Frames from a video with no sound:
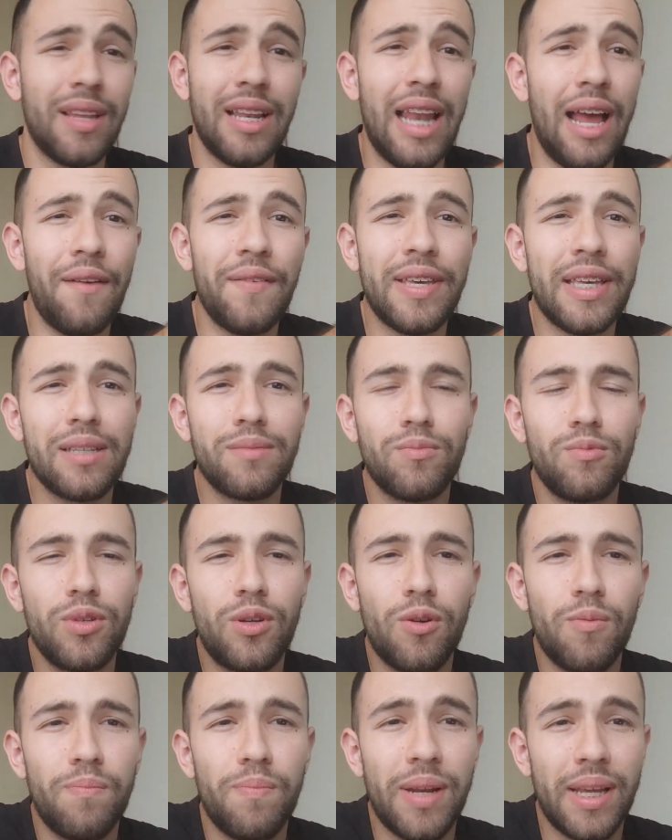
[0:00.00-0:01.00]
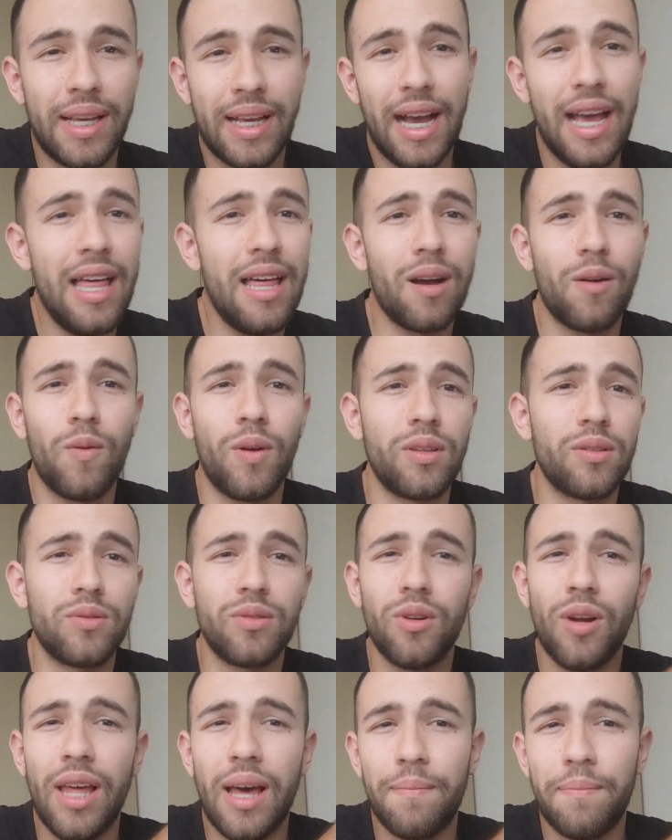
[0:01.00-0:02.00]
la vida es muy complicada, cuando
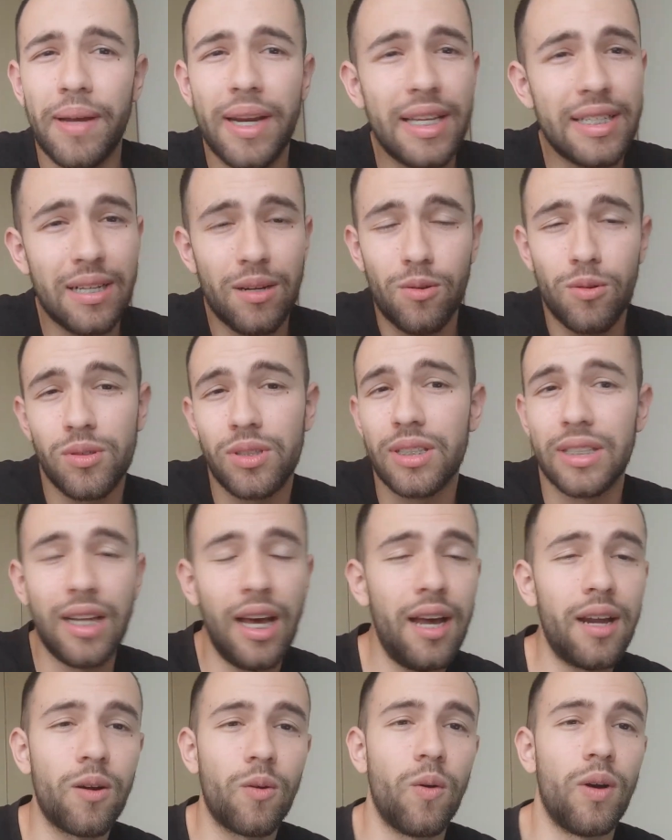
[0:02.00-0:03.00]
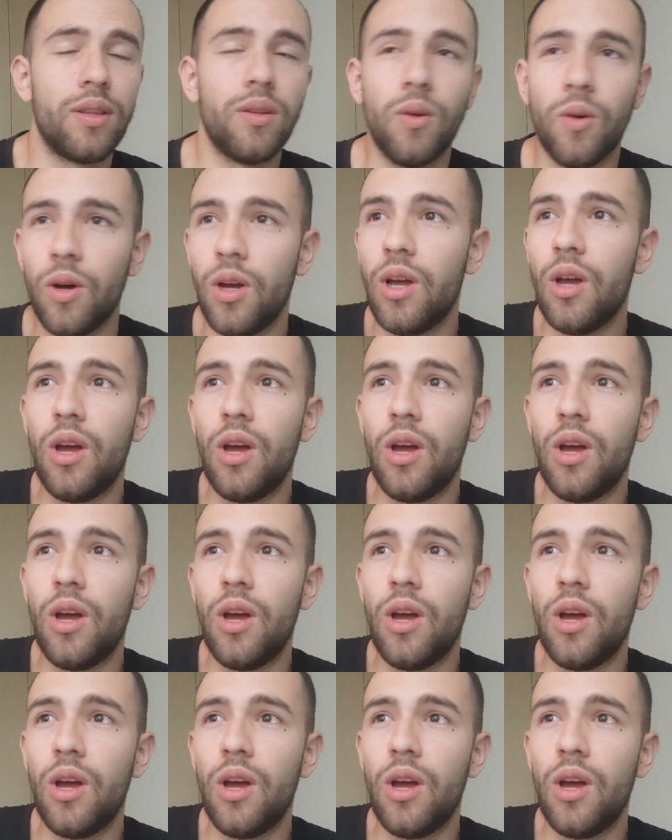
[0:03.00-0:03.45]
uno le da pereza cocinar, cuando,